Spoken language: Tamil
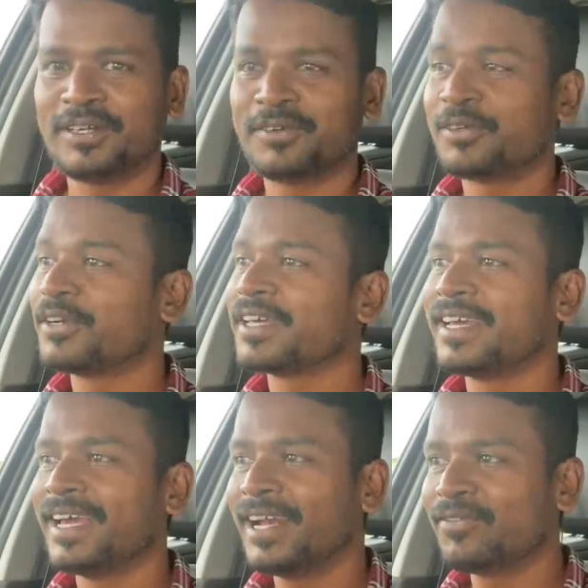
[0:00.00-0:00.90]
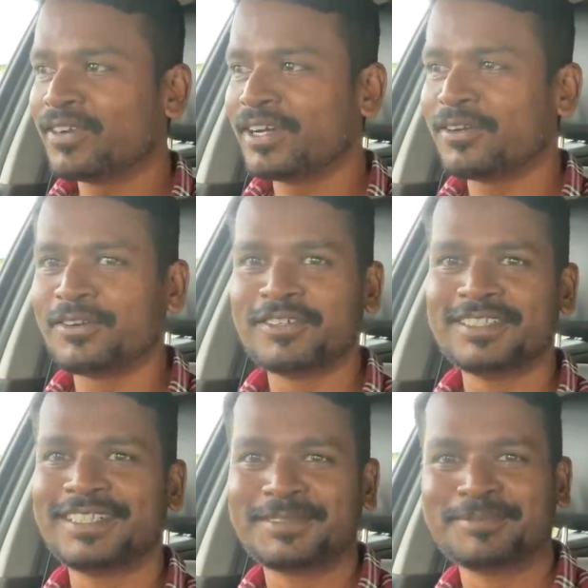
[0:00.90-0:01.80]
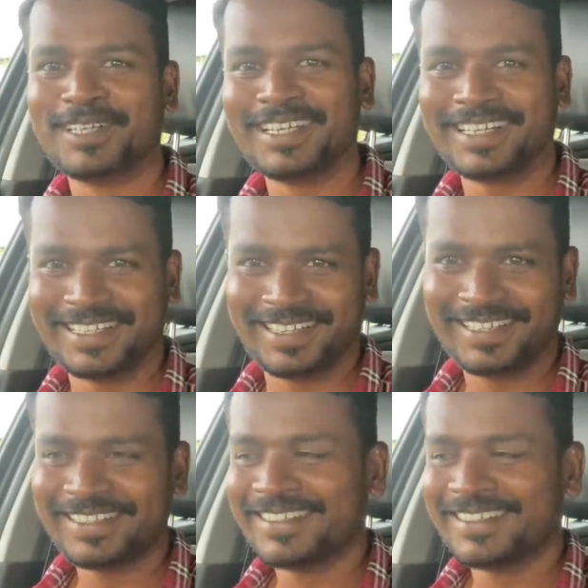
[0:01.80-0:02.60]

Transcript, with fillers: அவனோட கேர்ள் ஃப்ரெண்ட் ஒன்று வந்திருக்கும் போல இருக்குது